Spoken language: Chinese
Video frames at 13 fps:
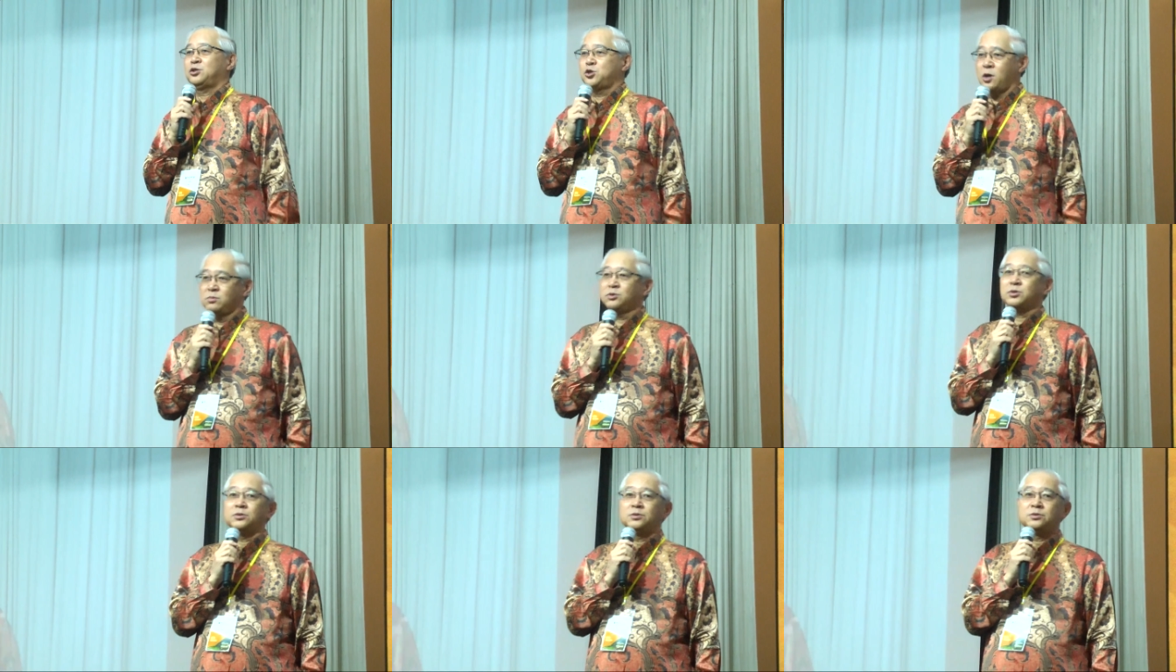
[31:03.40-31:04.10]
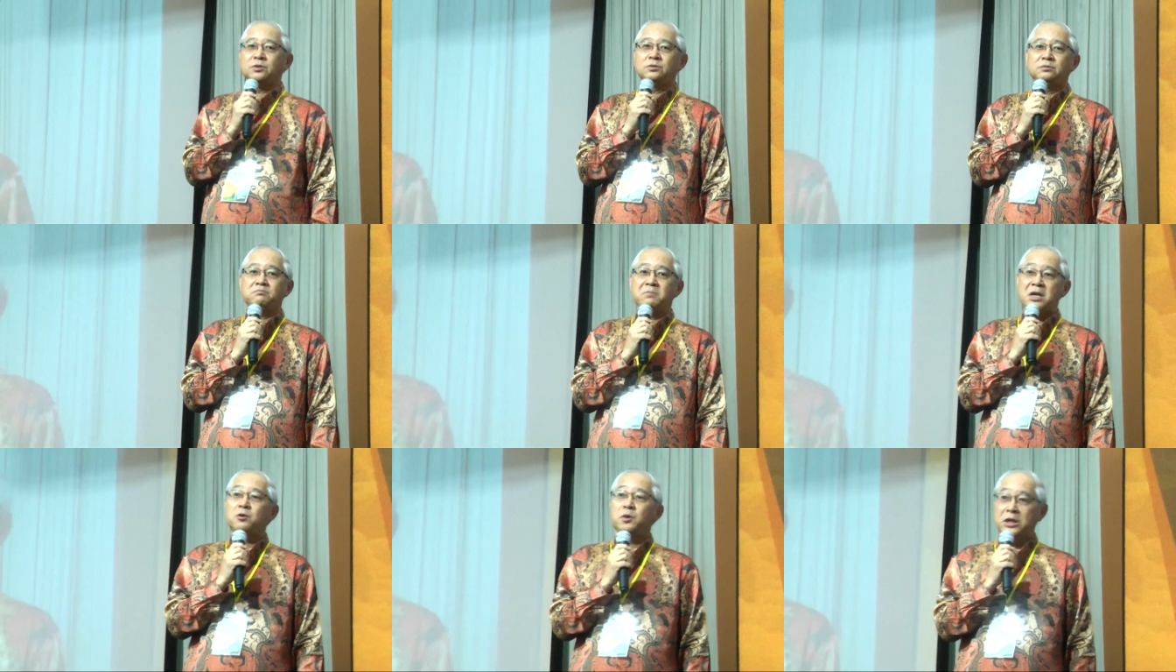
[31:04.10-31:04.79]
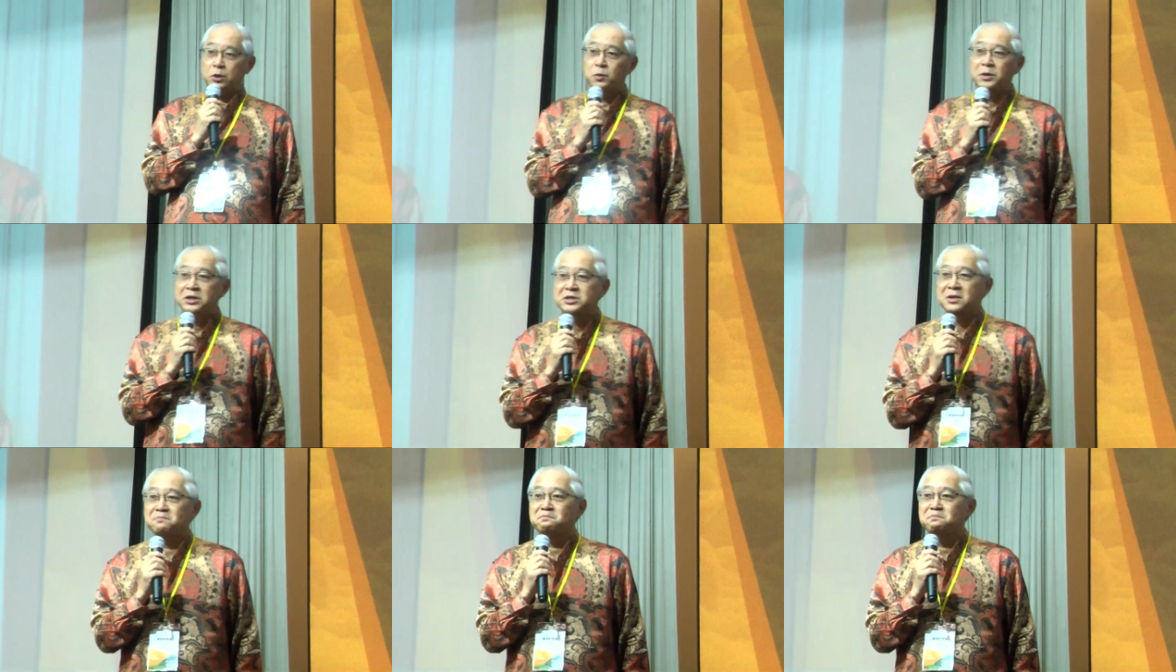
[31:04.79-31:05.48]
牧同工，每一位会长，
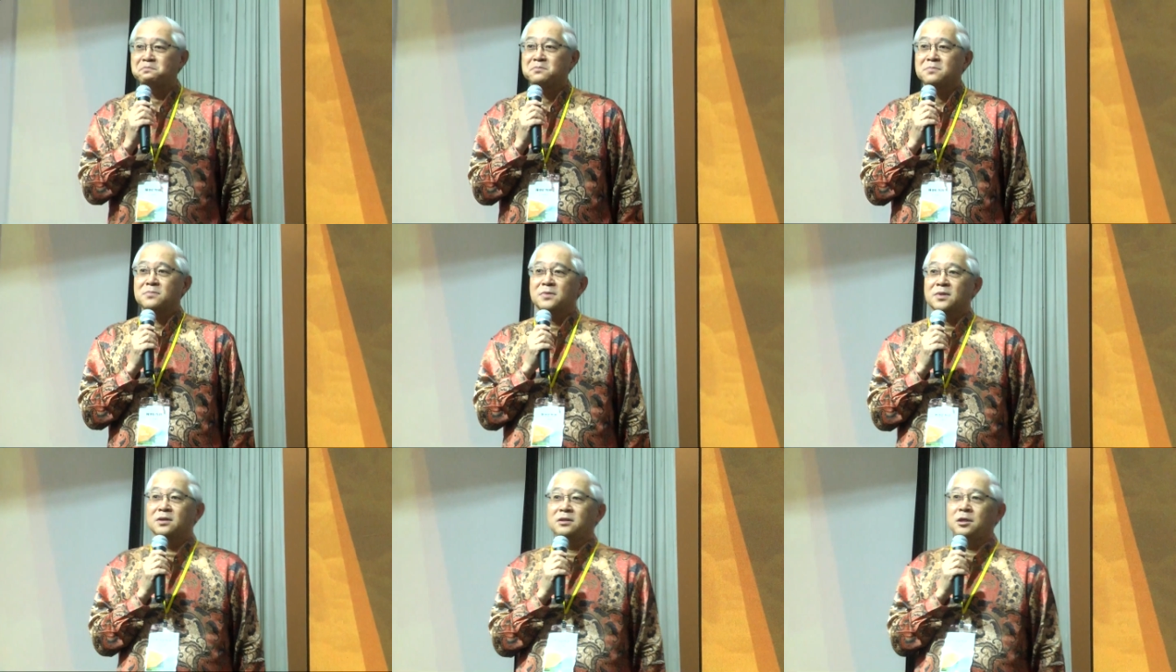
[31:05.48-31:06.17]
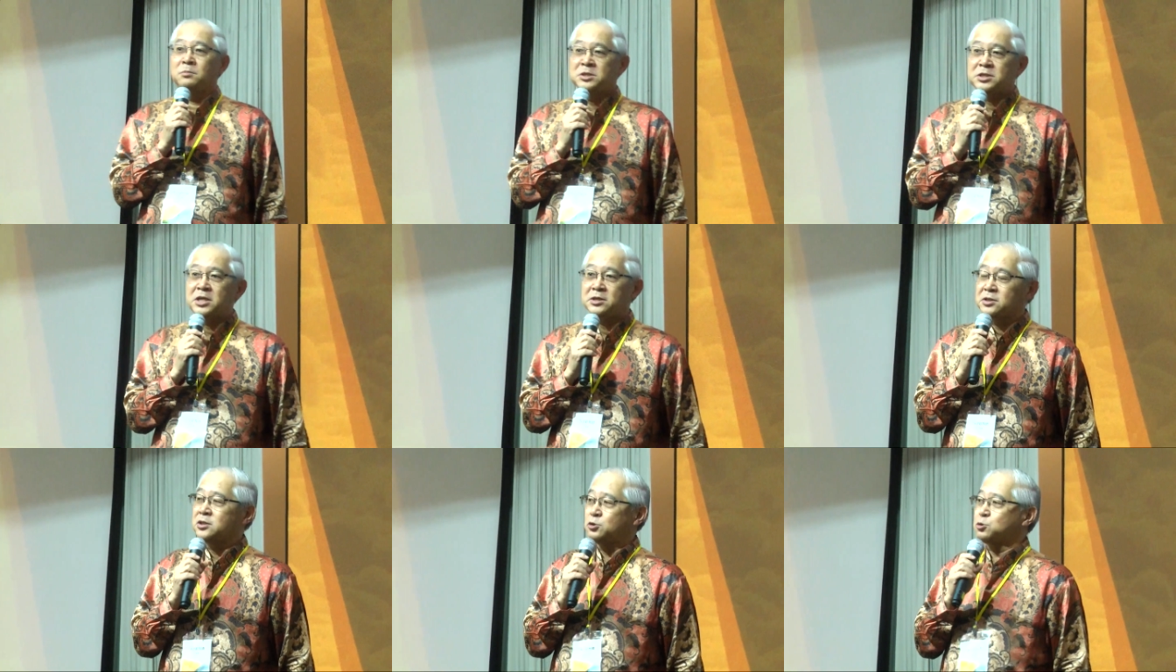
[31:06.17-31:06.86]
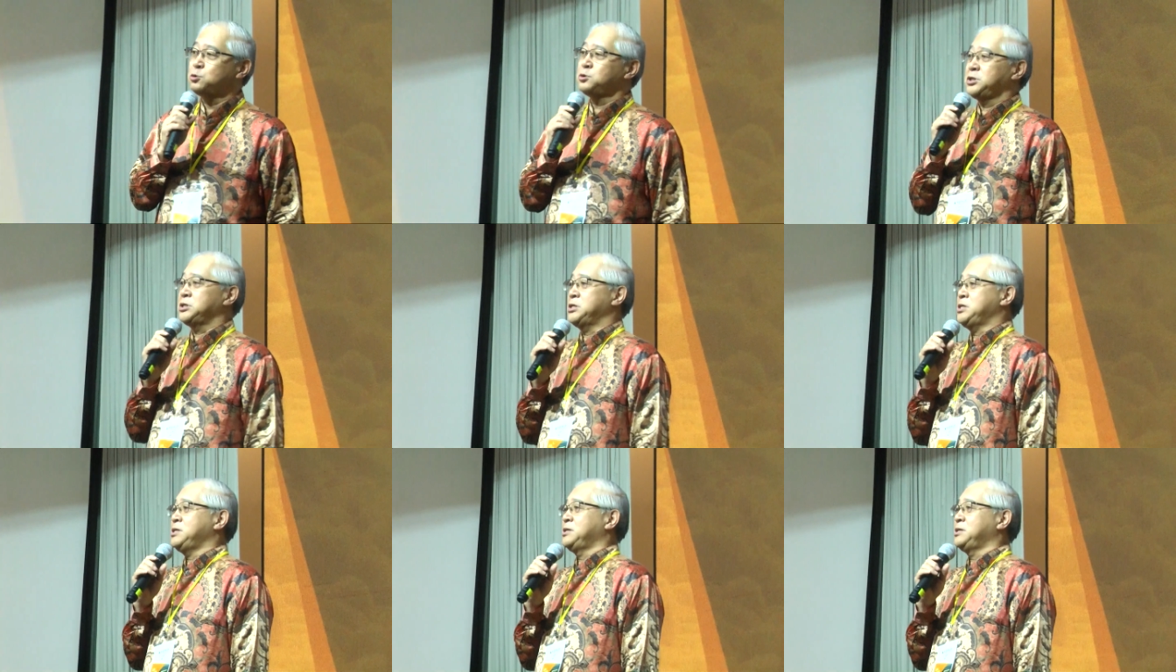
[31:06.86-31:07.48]
你们这次的出席